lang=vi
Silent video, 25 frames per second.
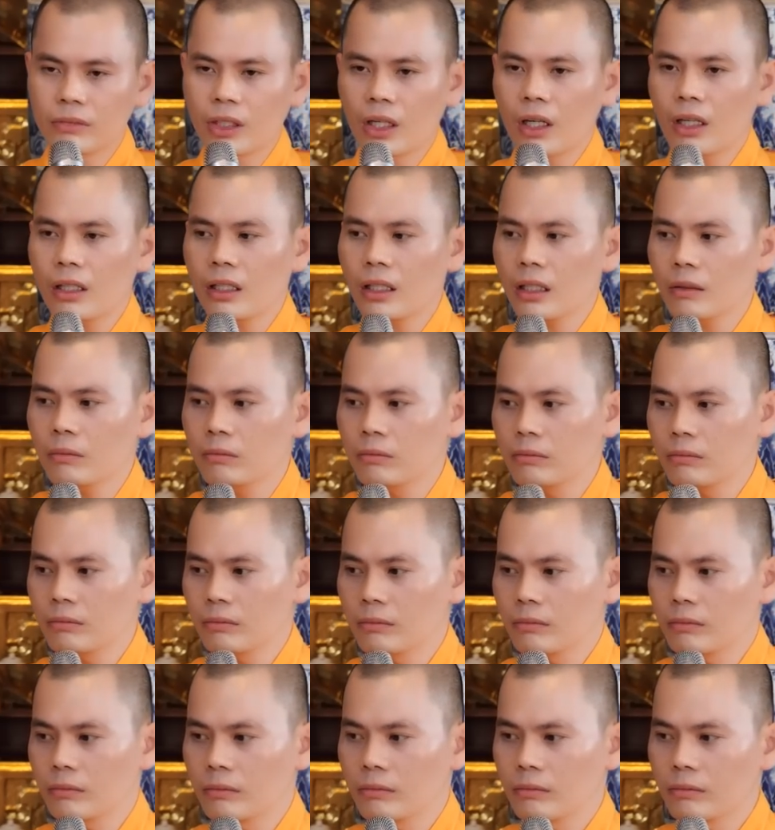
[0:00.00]
Có không?
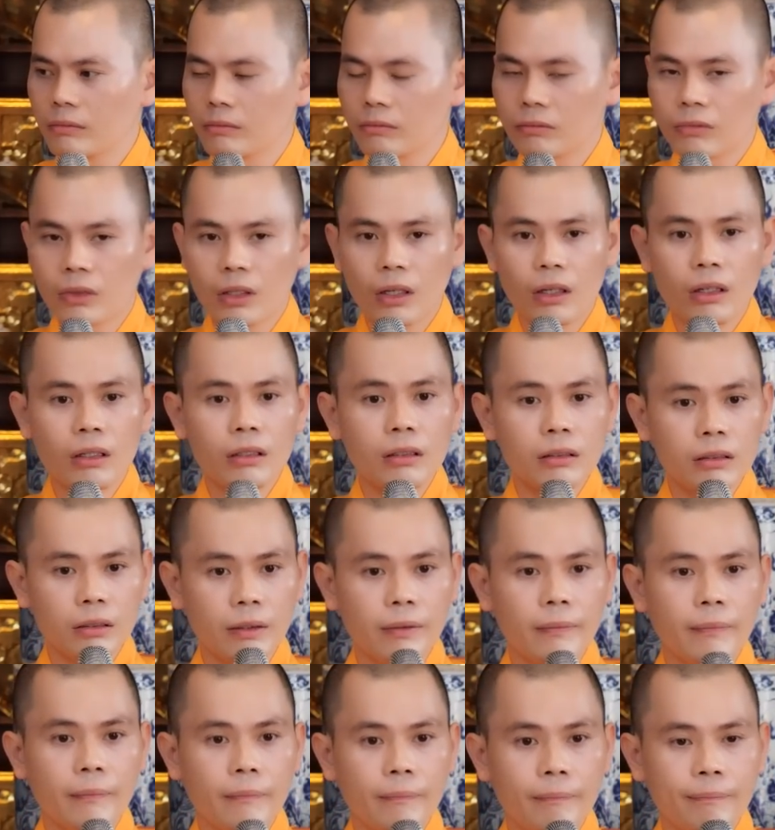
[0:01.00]
Có.
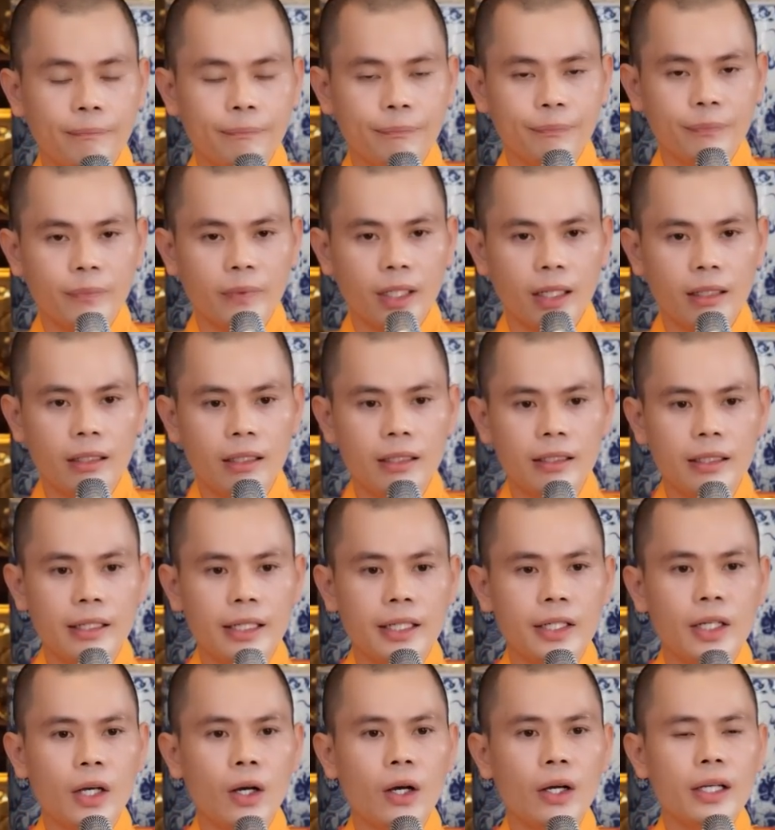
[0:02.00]

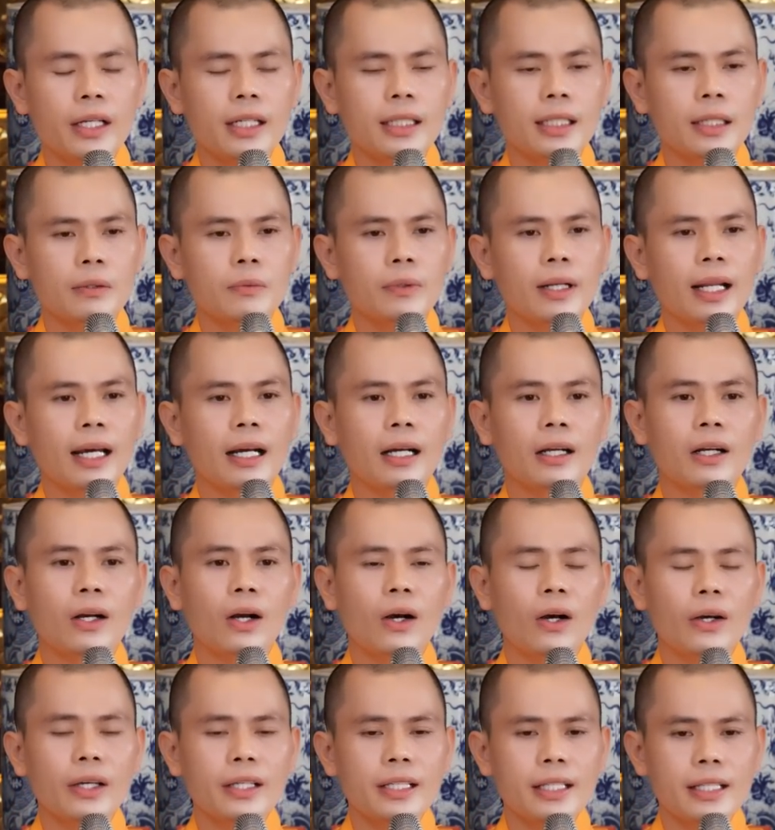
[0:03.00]
Lời nói không là
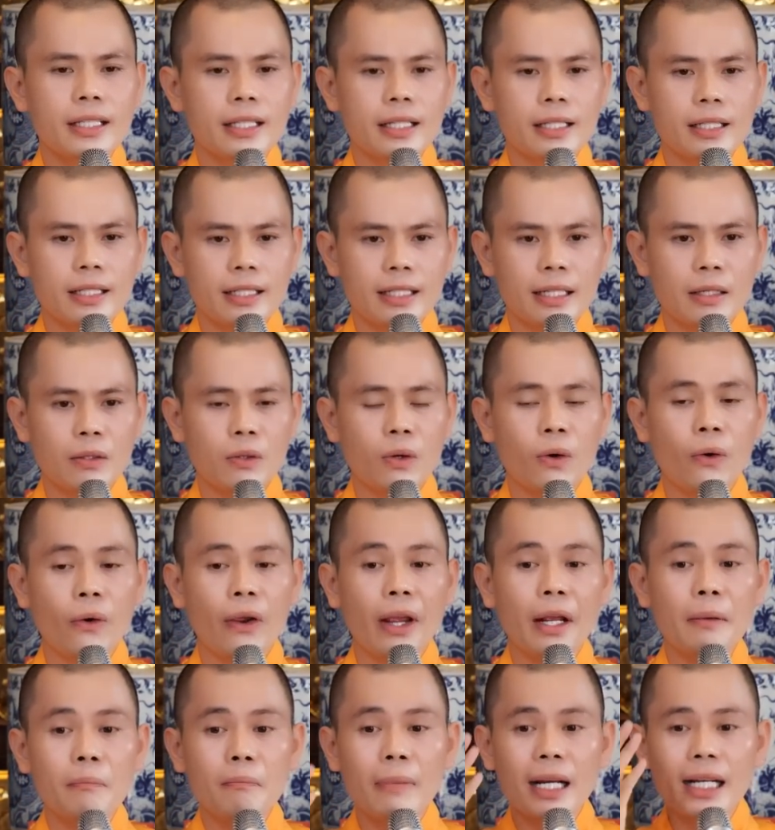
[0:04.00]
khói, sao
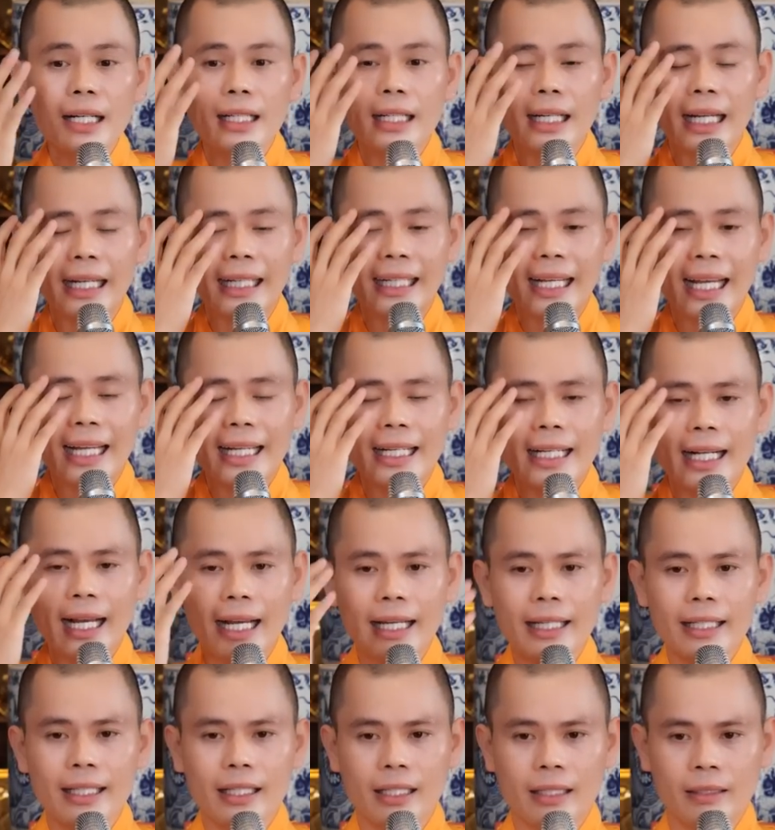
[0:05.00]
khóe mắt lại cay
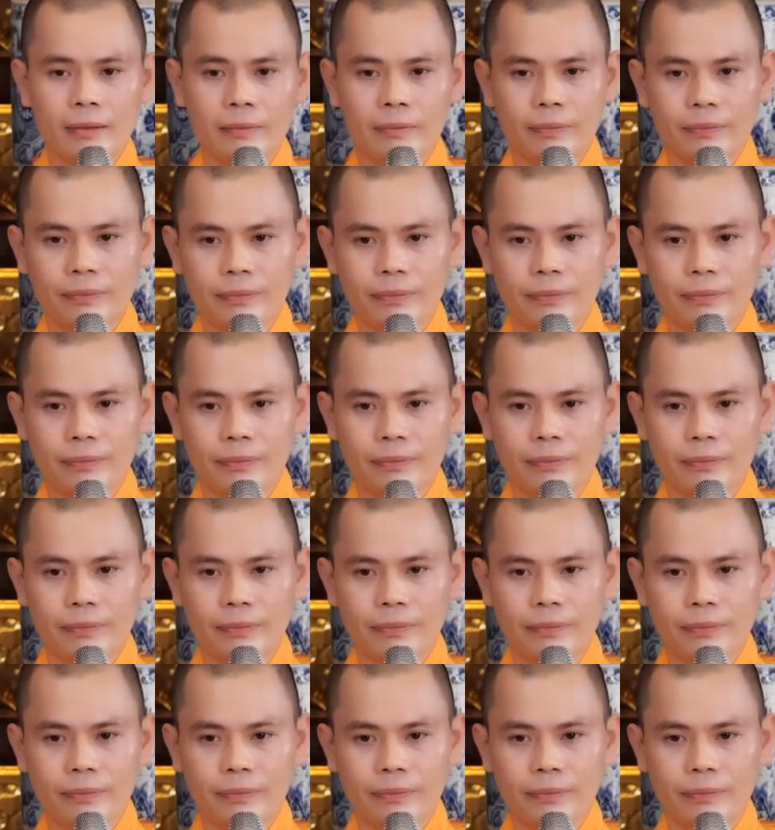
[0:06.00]
cay.